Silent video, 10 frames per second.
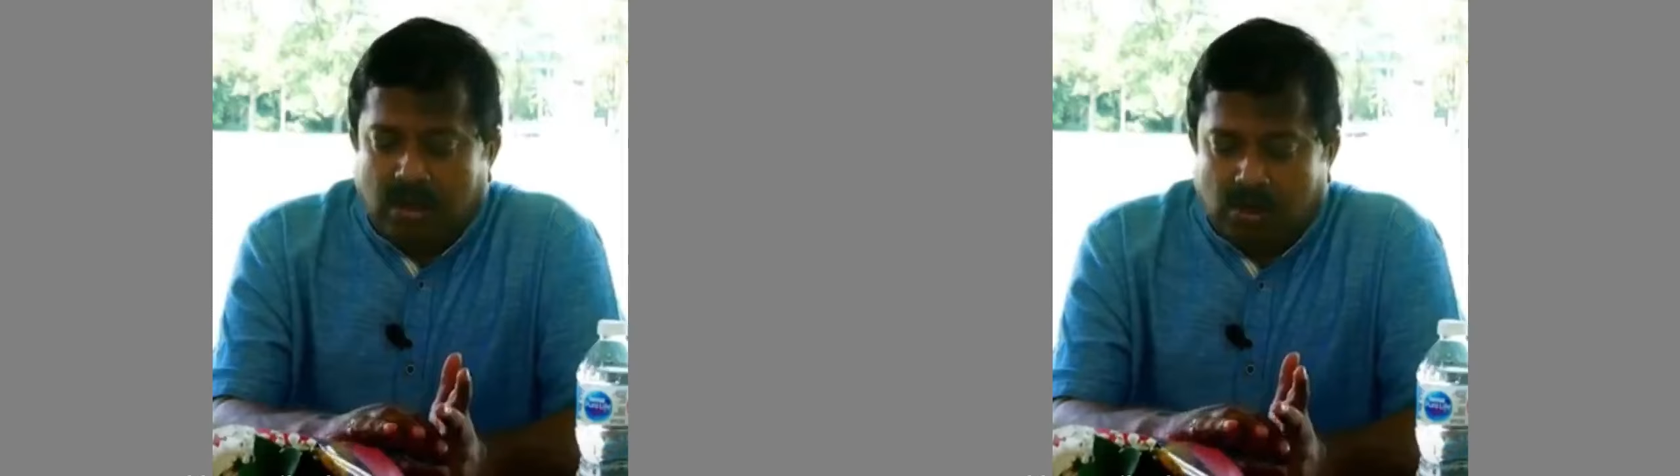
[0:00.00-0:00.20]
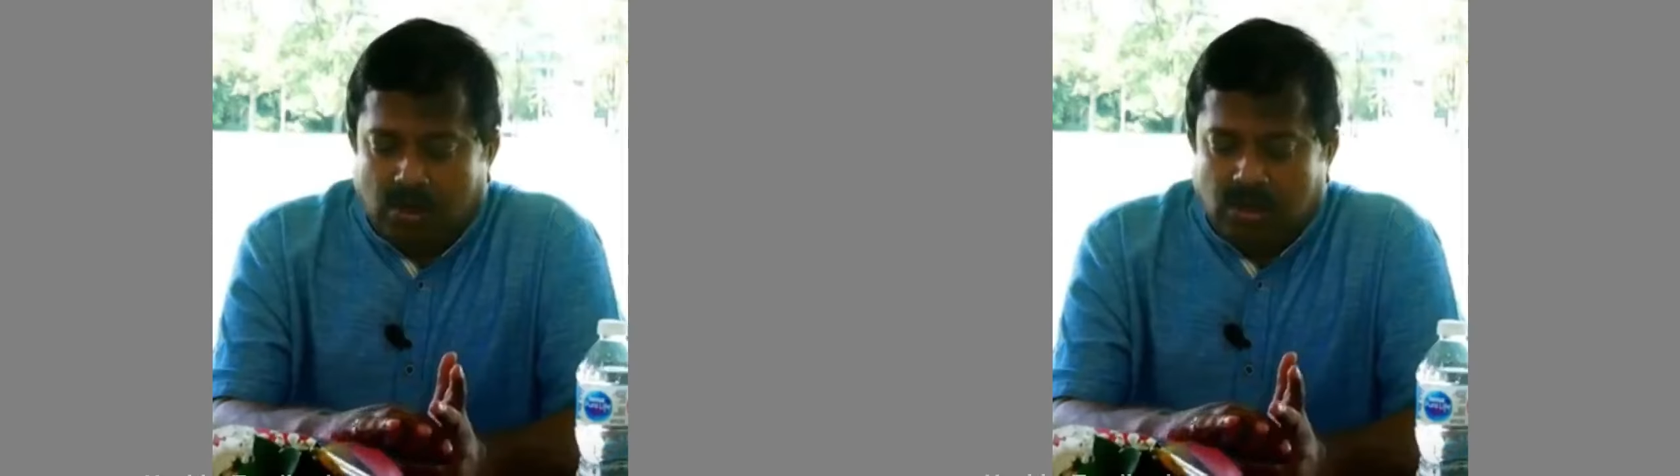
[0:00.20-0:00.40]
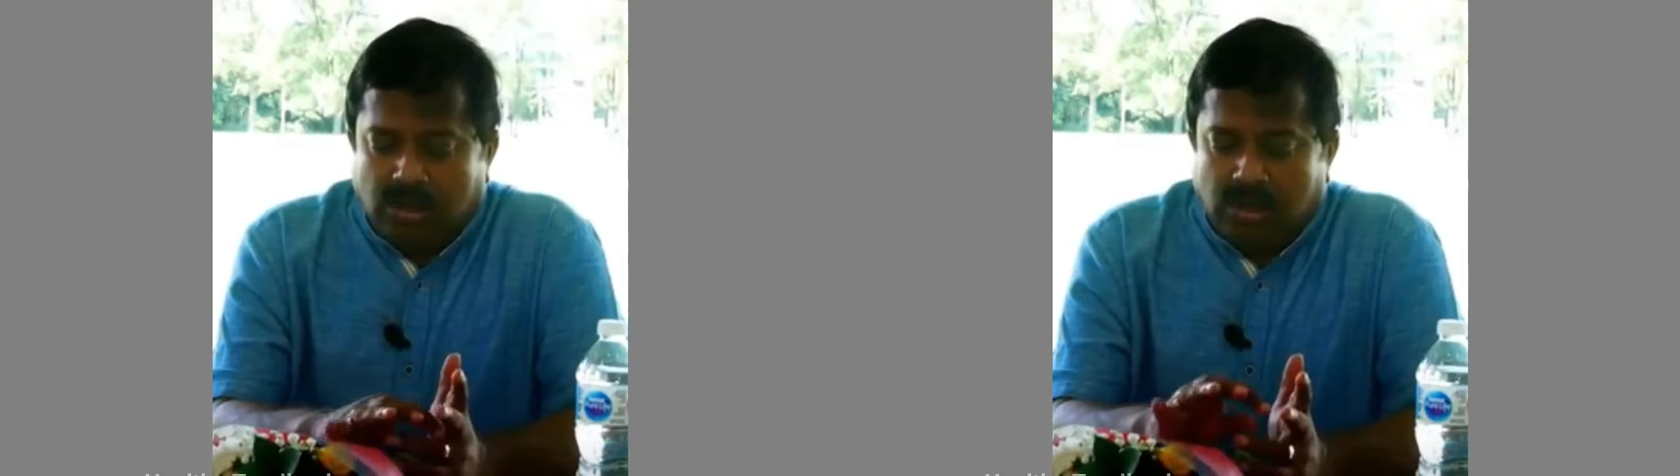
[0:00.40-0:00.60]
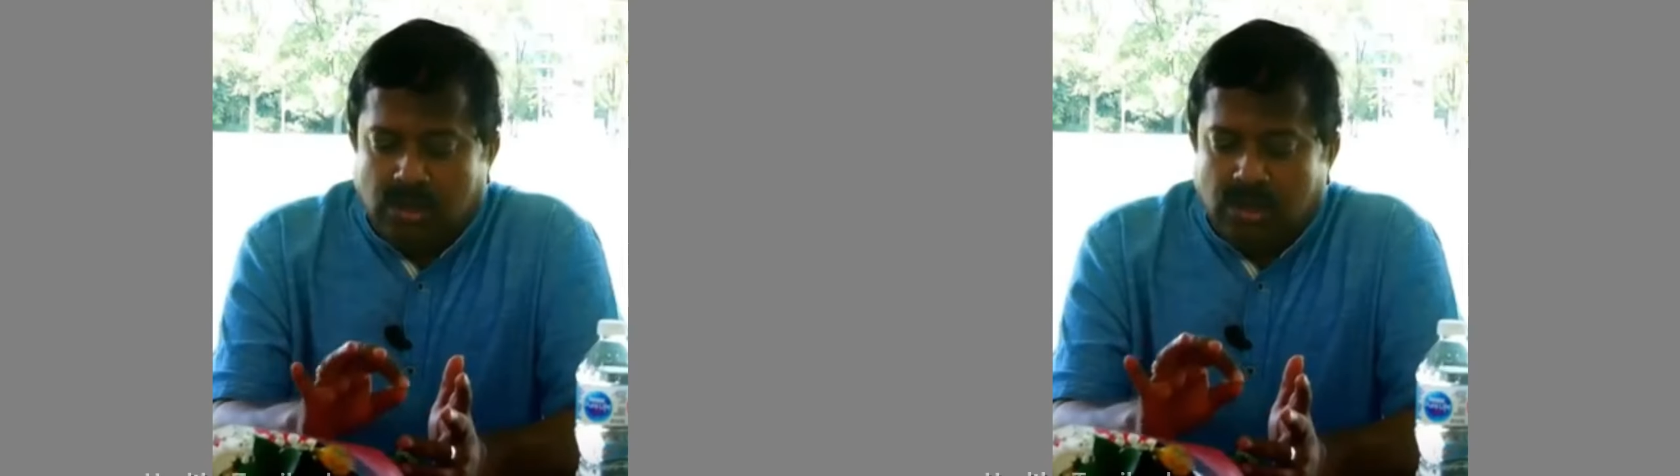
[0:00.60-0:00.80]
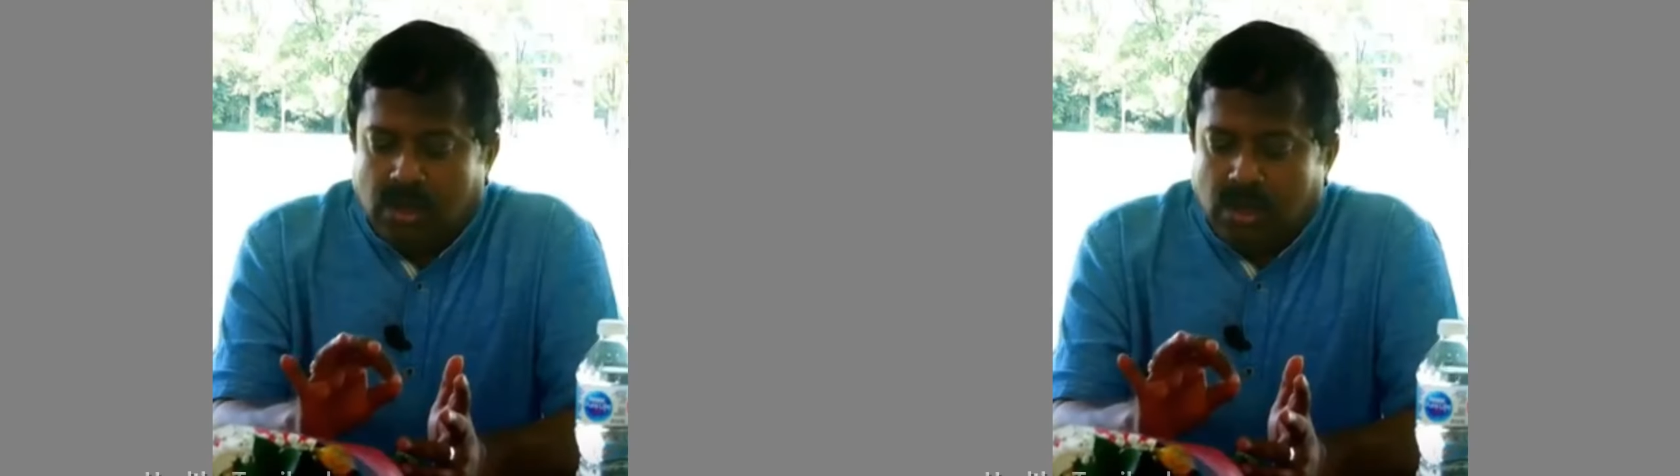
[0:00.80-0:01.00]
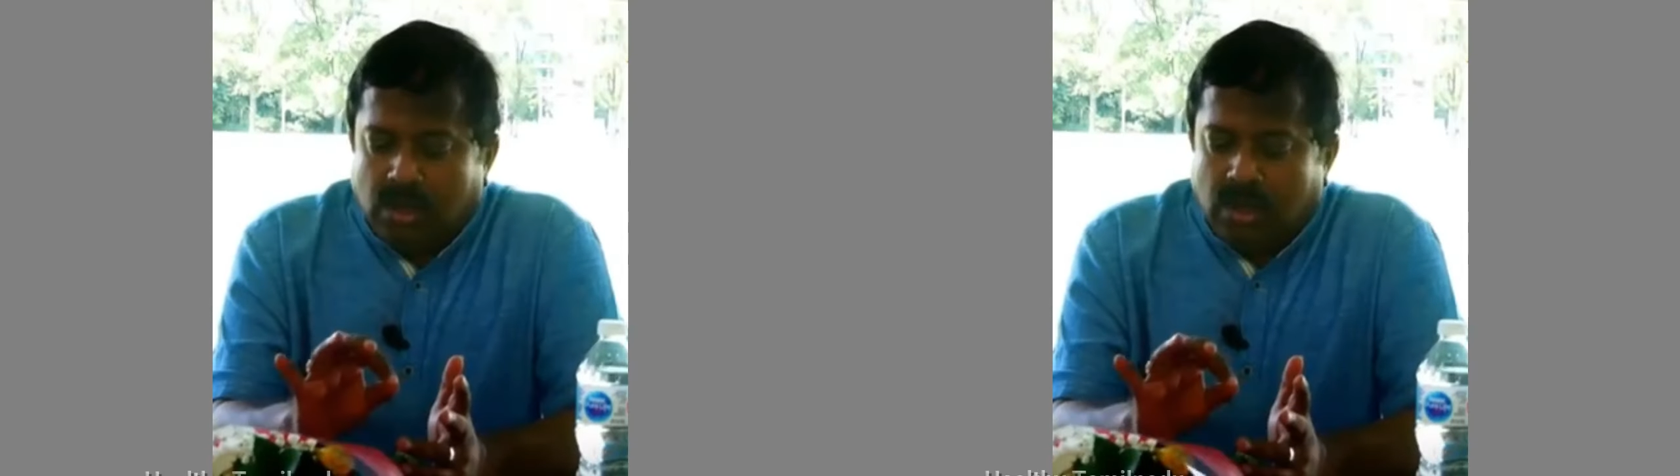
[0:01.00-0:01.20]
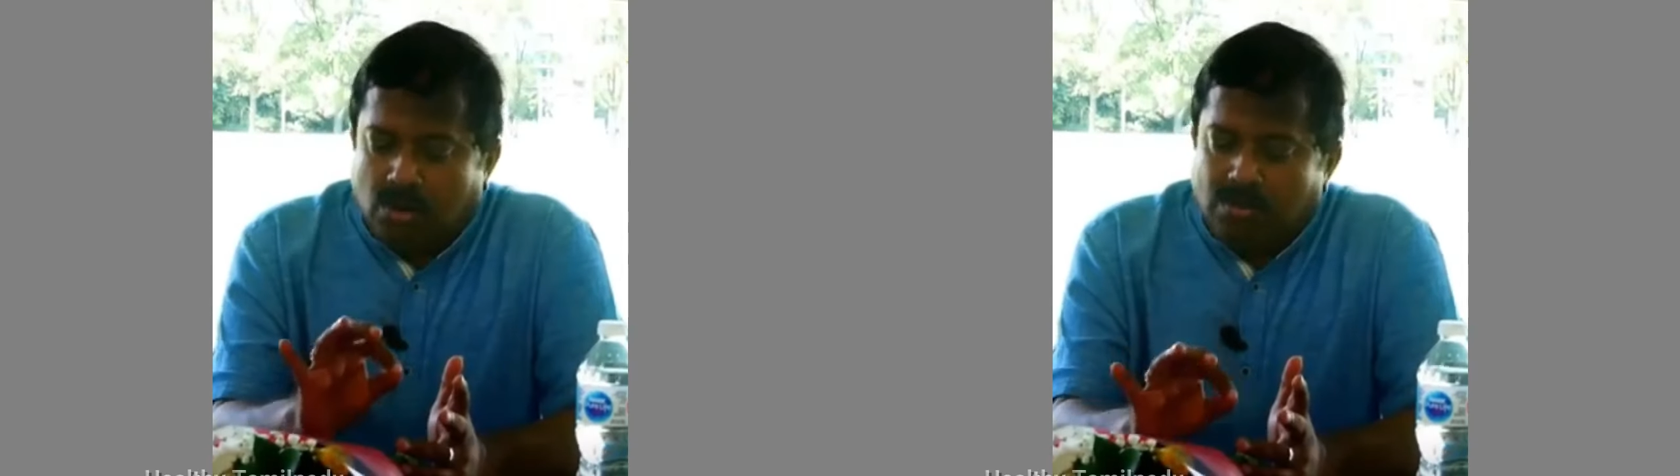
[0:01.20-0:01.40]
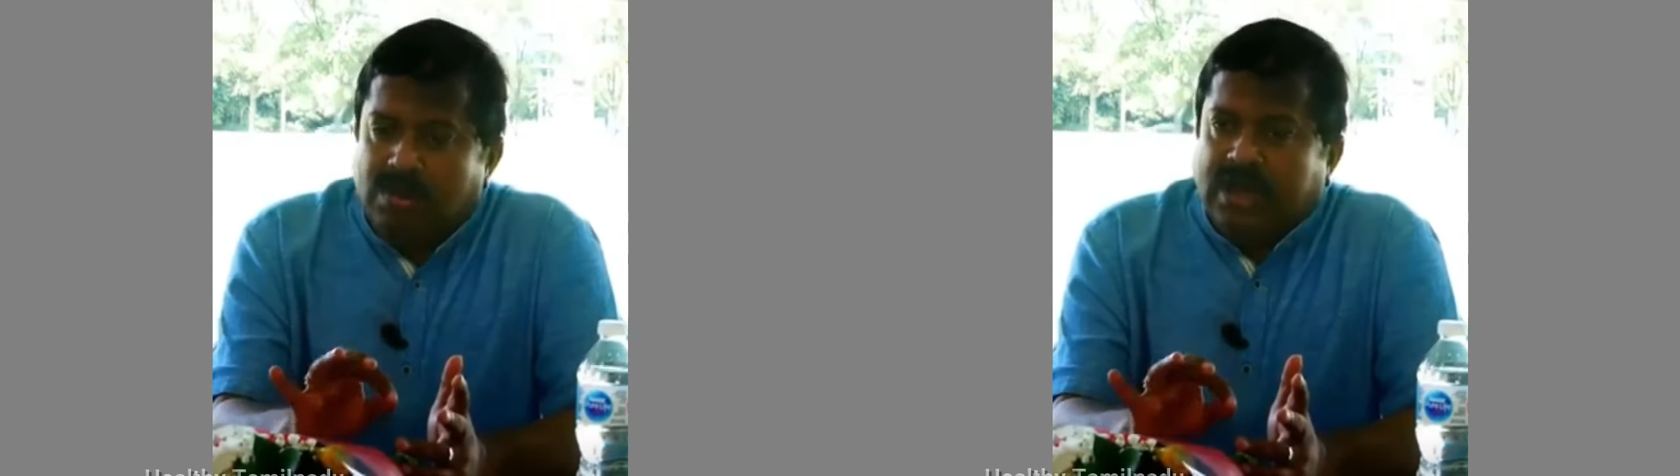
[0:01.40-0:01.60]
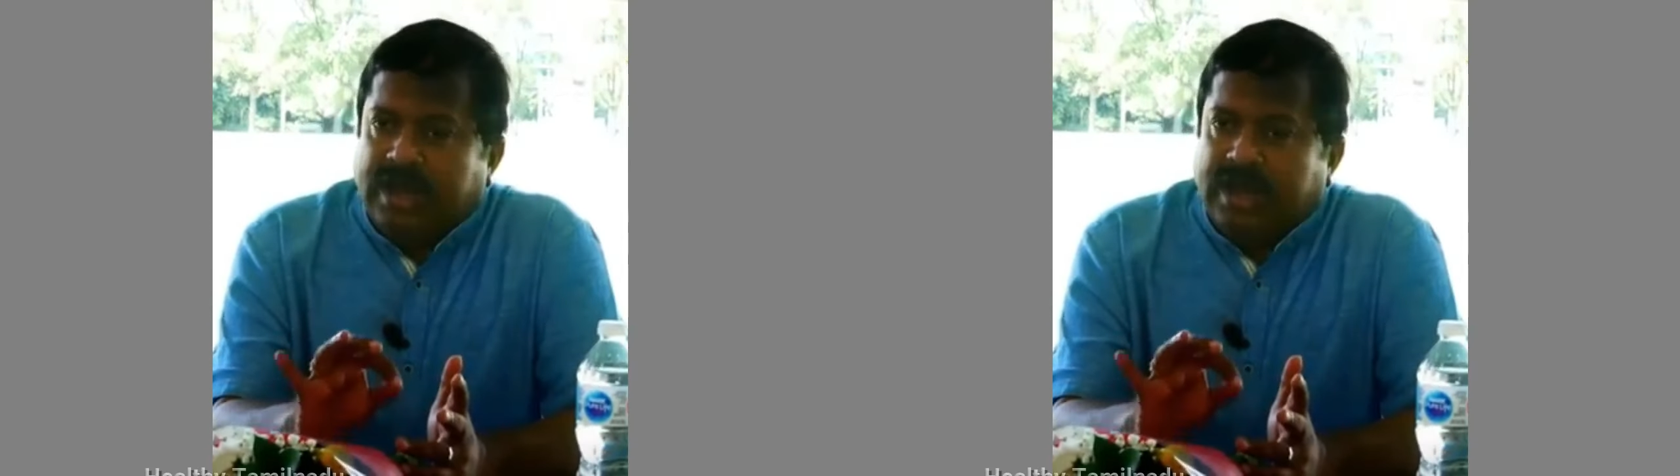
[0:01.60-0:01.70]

நமக்கு வந்து ரொம்ப